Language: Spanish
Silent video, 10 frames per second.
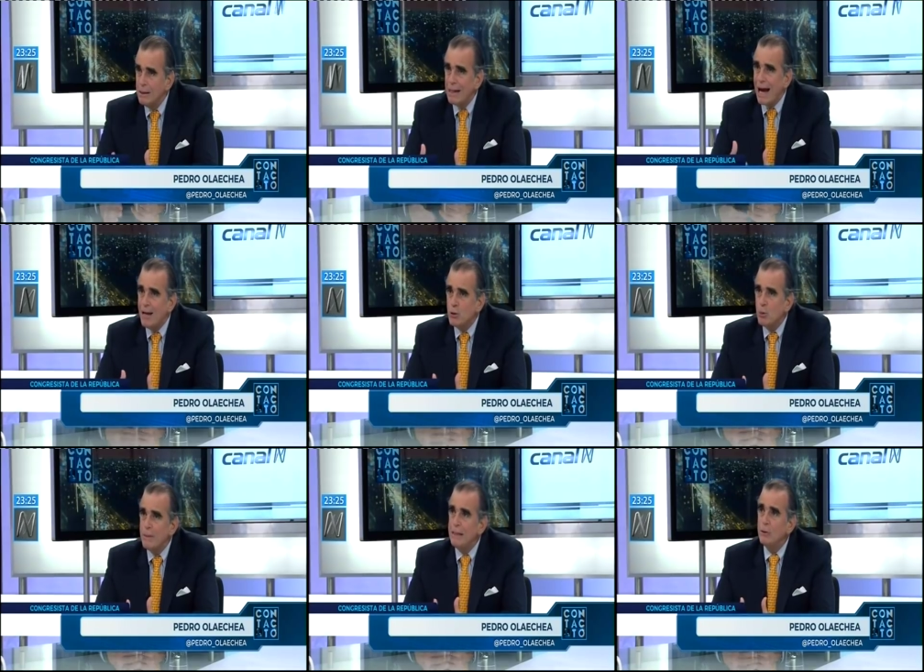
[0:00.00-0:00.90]
Ha hecho
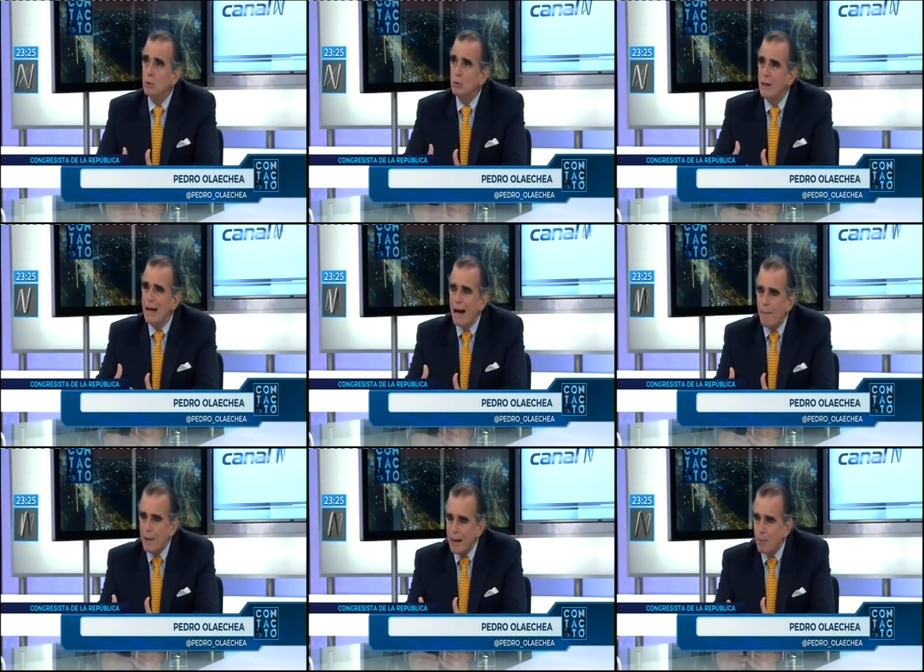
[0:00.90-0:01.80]
méritos
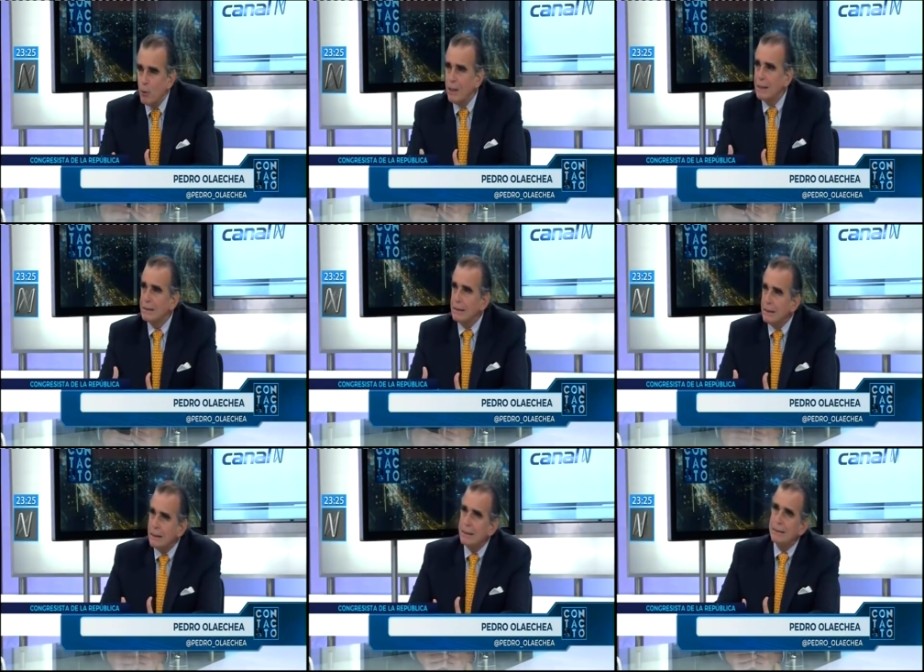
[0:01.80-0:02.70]
para poder
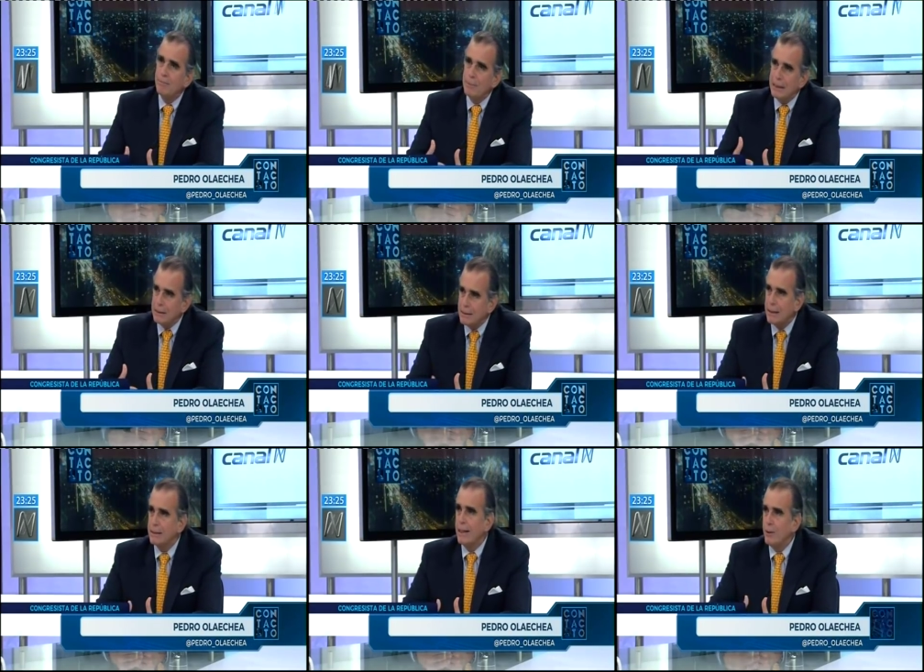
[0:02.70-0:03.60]
ascender de tercer
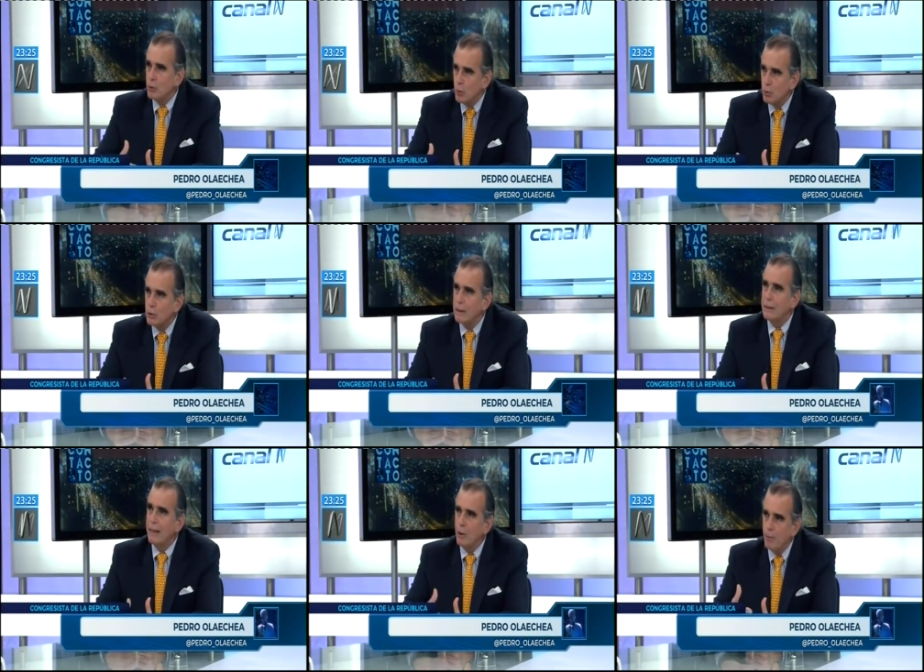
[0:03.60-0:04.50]
secretario, segundo
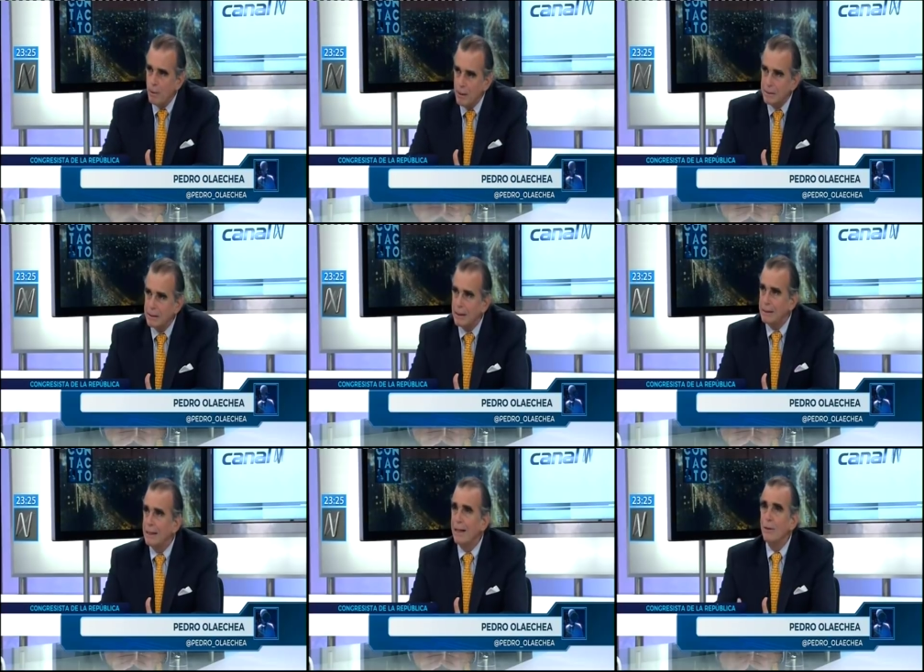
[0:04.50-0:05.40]
secretario, primer
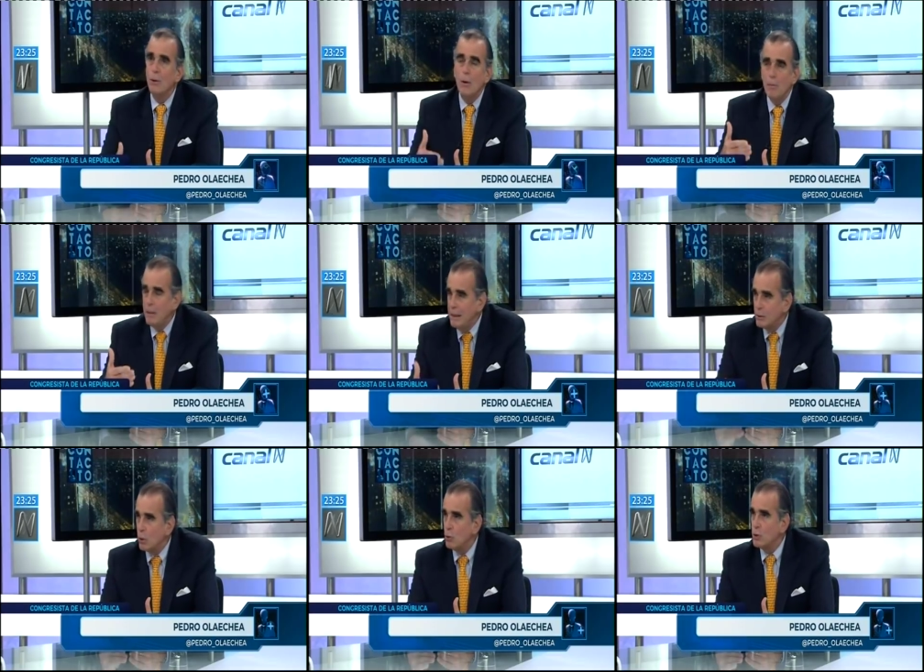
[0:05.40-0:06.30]
secretario,
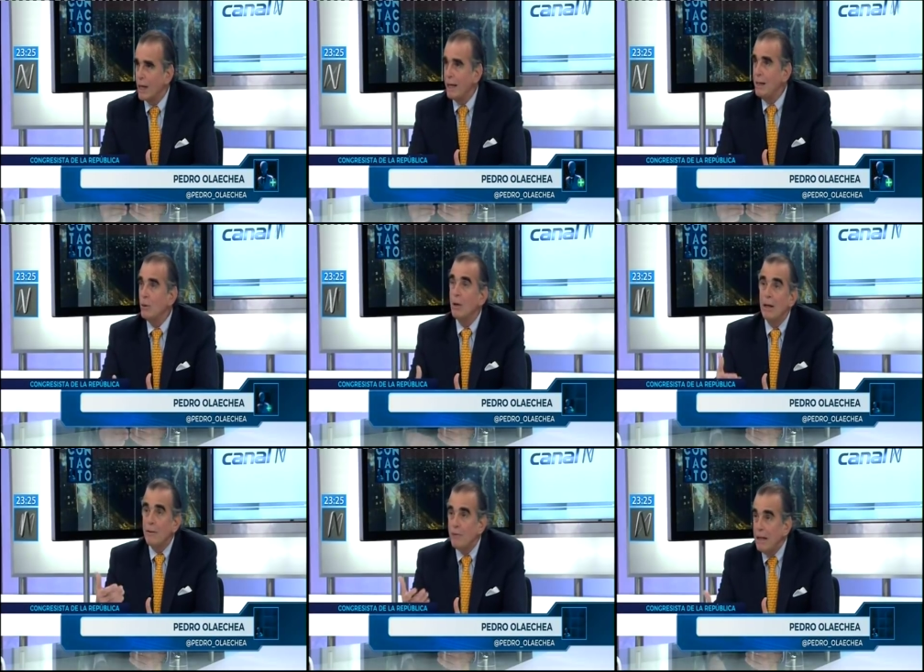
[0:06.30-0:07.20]
ministro consejero,
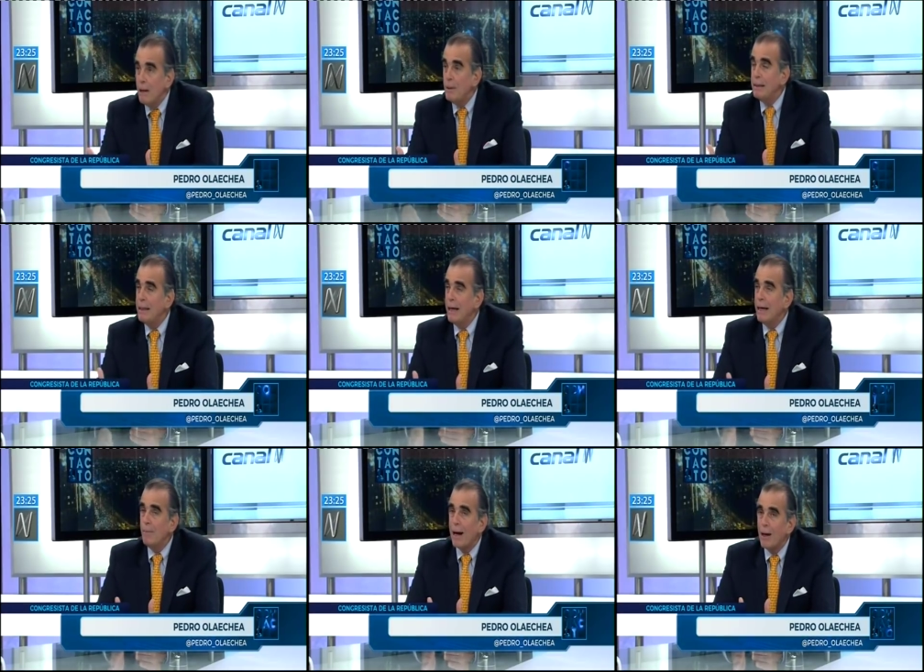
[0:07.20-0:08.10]
finalmente llegar
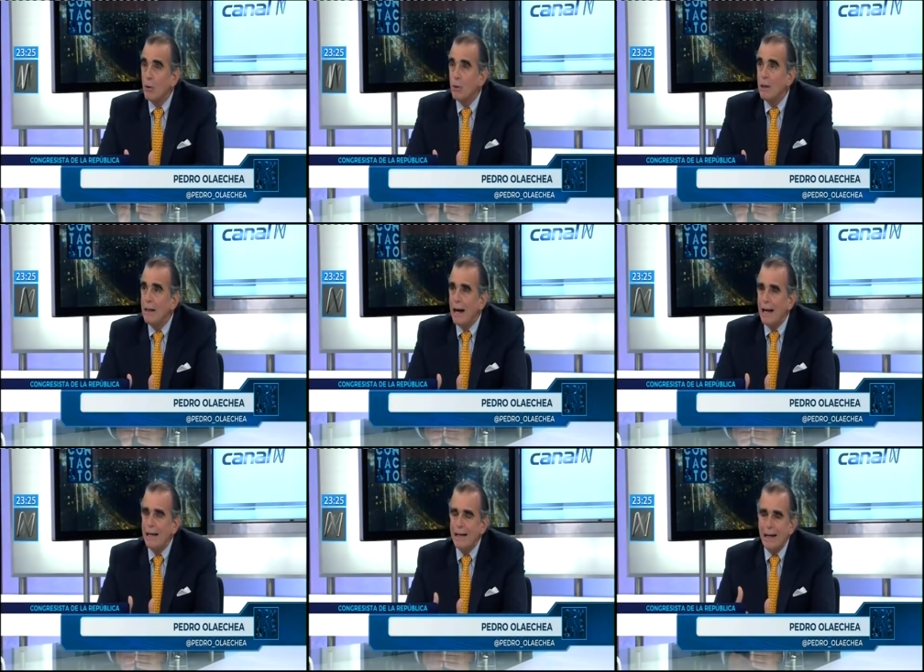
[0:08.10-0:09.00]
a embajador,
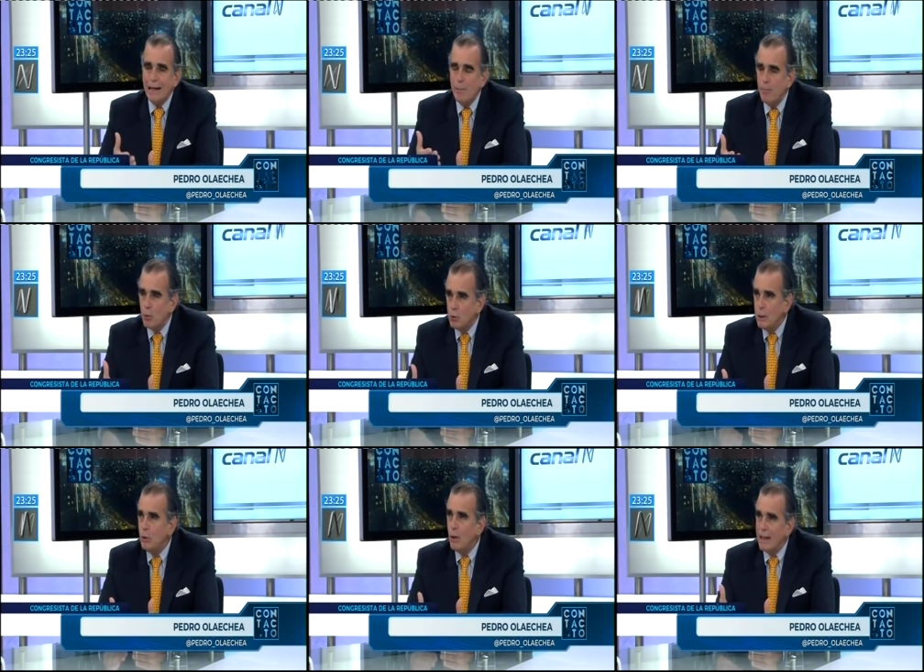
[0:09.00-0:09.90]
alguien que ha
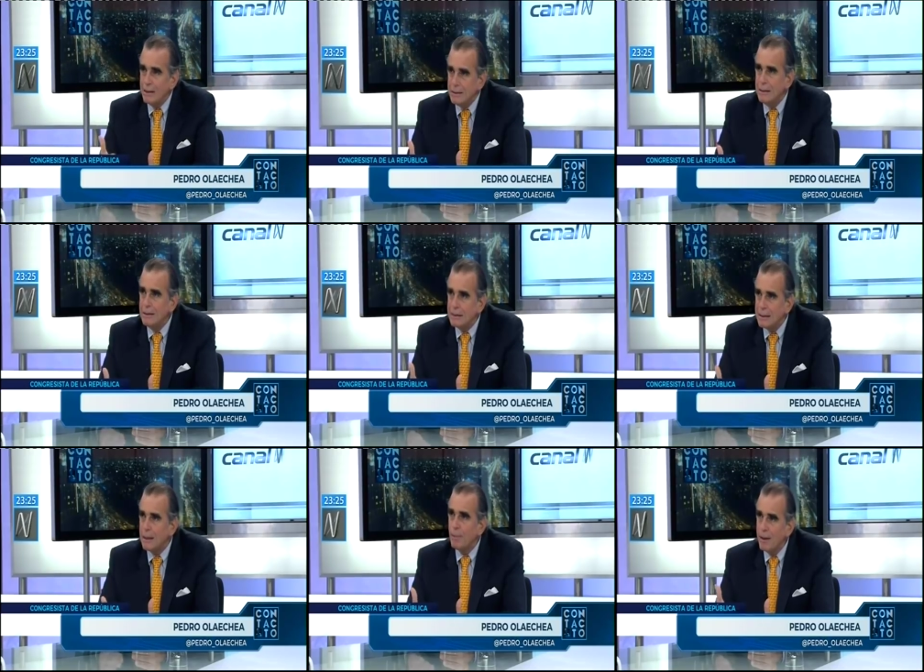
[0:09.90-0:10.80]
respondido a las distintas
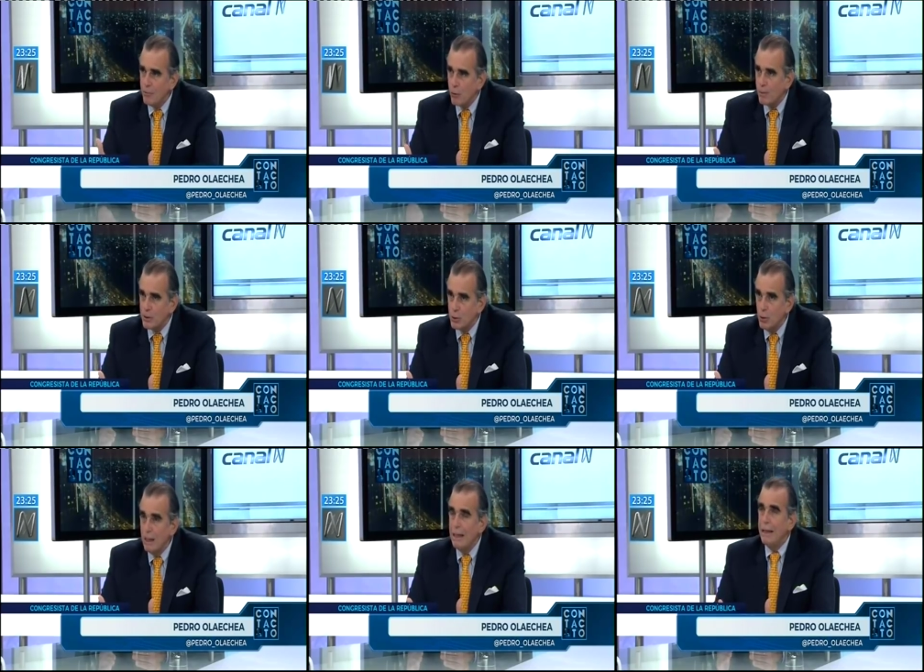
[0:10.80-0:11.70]
etapas de
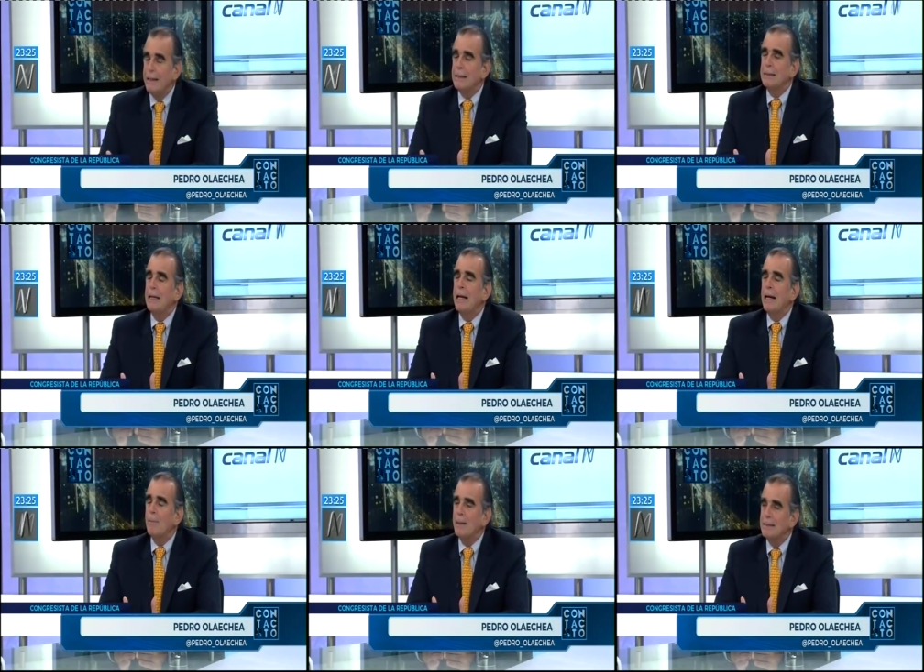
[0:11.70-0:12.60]
formación y está en la
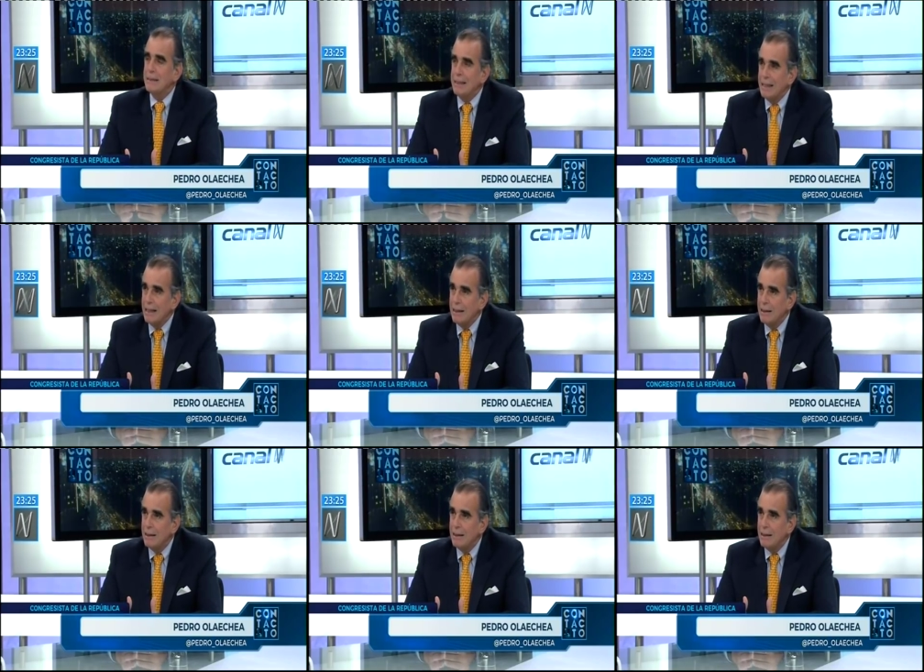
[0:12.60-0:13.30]
capacidad